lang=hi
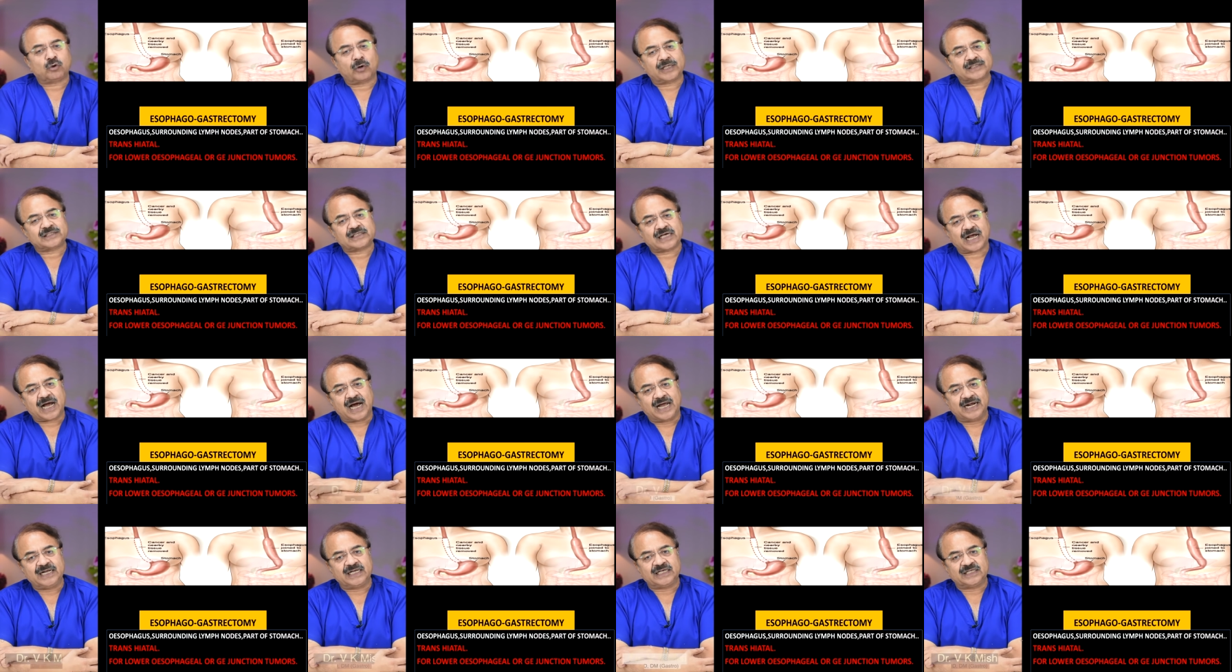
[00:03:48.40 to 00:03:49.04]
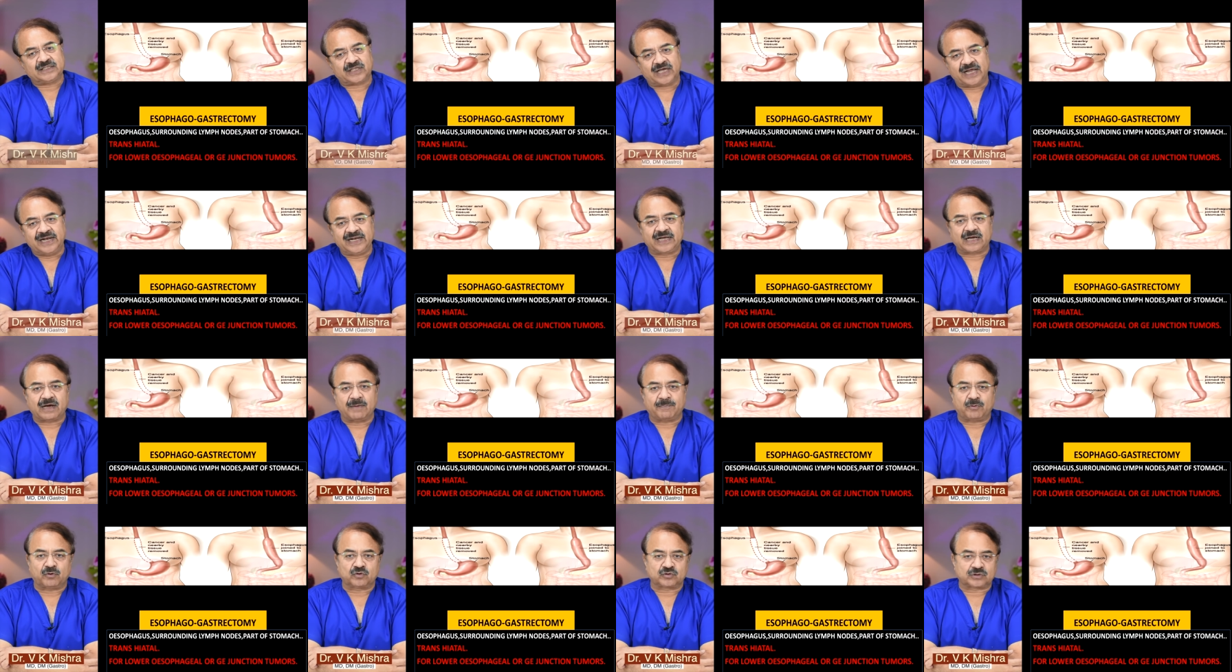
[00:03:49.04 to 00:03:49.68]
थोड़ा सा खाने की थैली
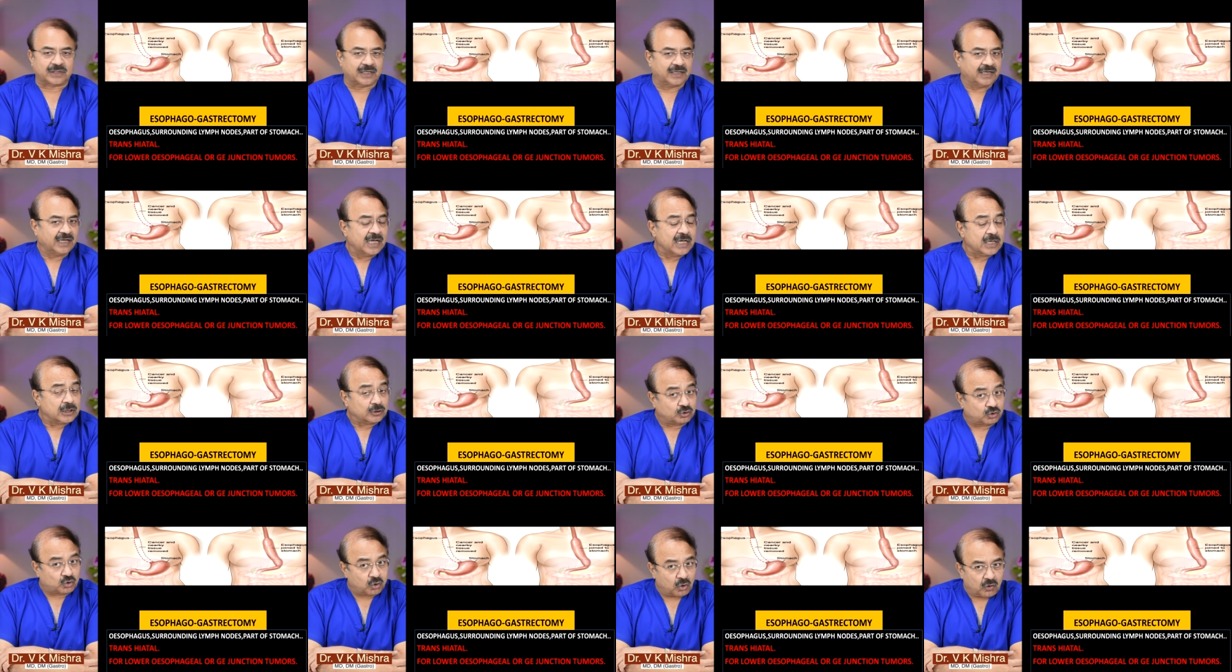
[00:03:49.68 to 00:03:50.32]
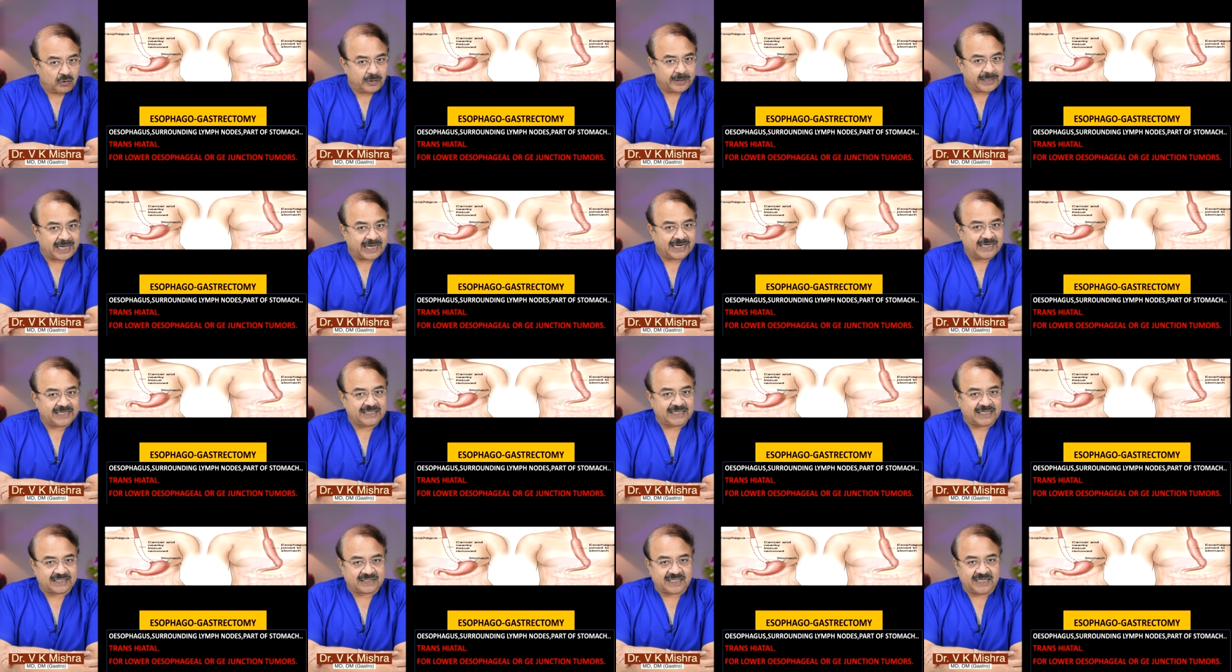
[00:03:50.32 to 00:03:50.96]
का पोर्शन दोनों
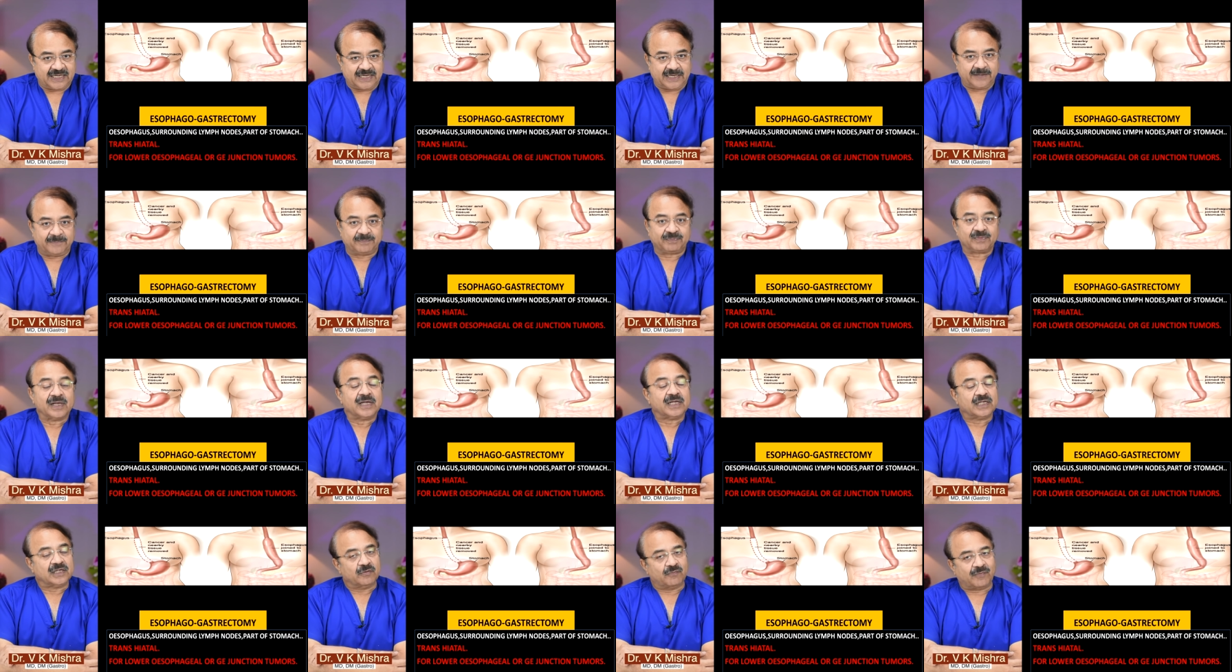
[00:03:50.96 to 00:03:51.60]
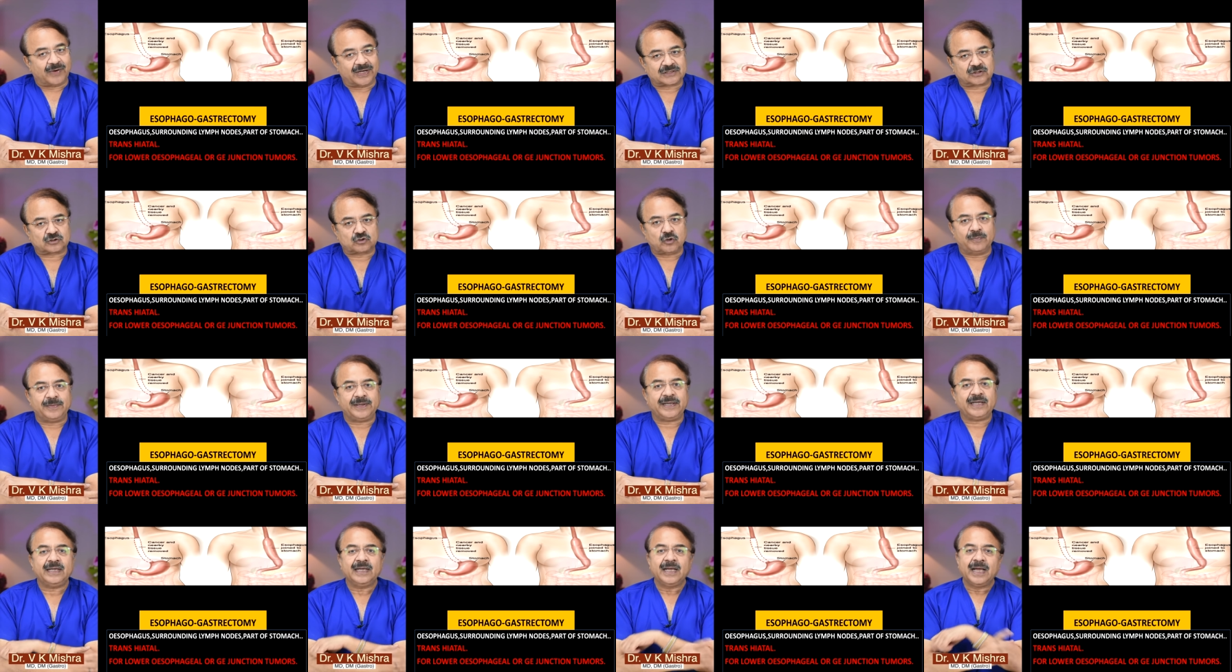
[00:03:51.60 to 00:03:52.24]
निकाले जाते हैं ये वास्तव
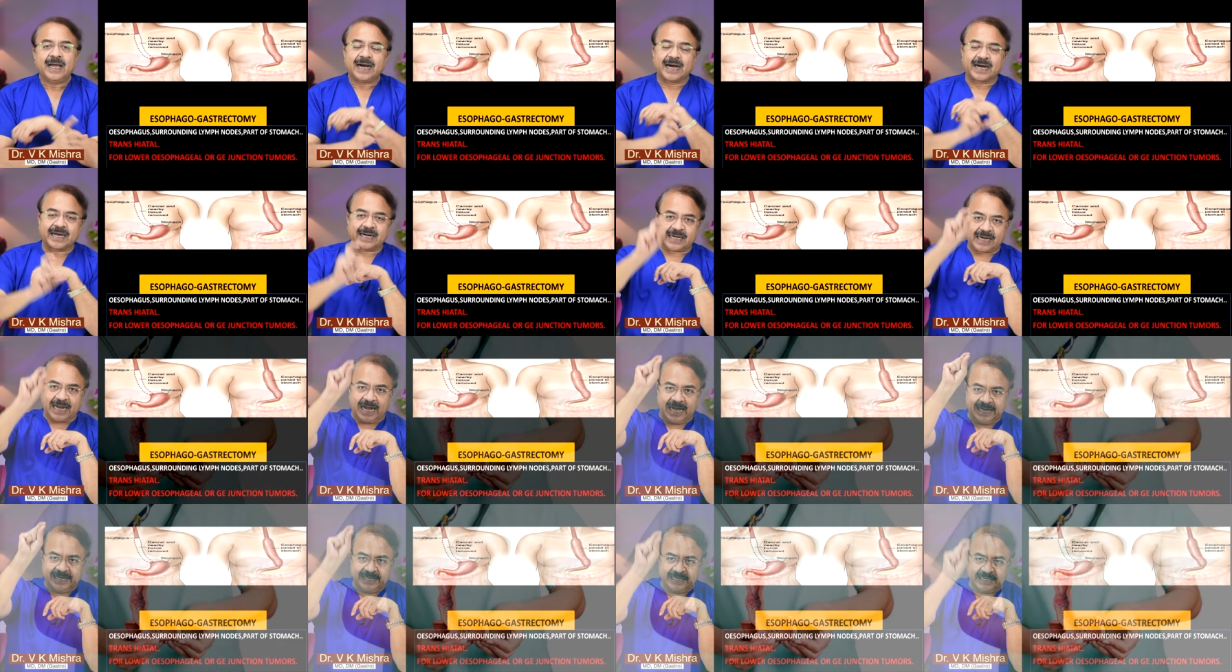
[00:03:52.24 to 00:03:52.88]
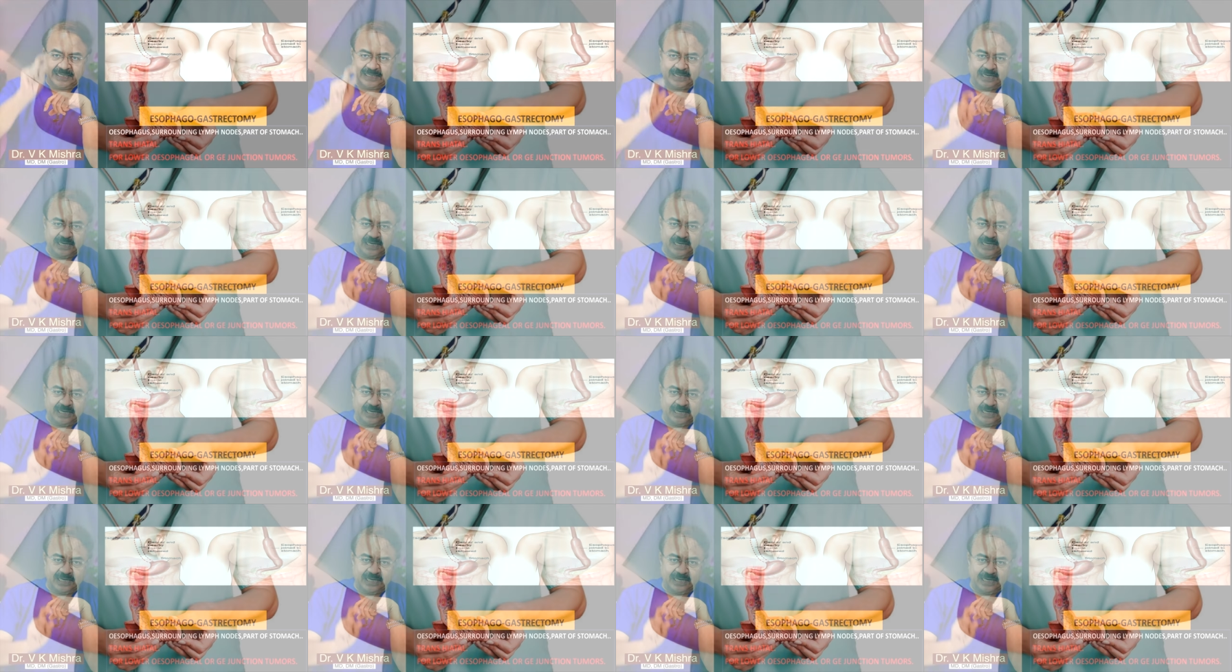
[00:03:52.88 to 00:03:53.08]
में अगर खाने की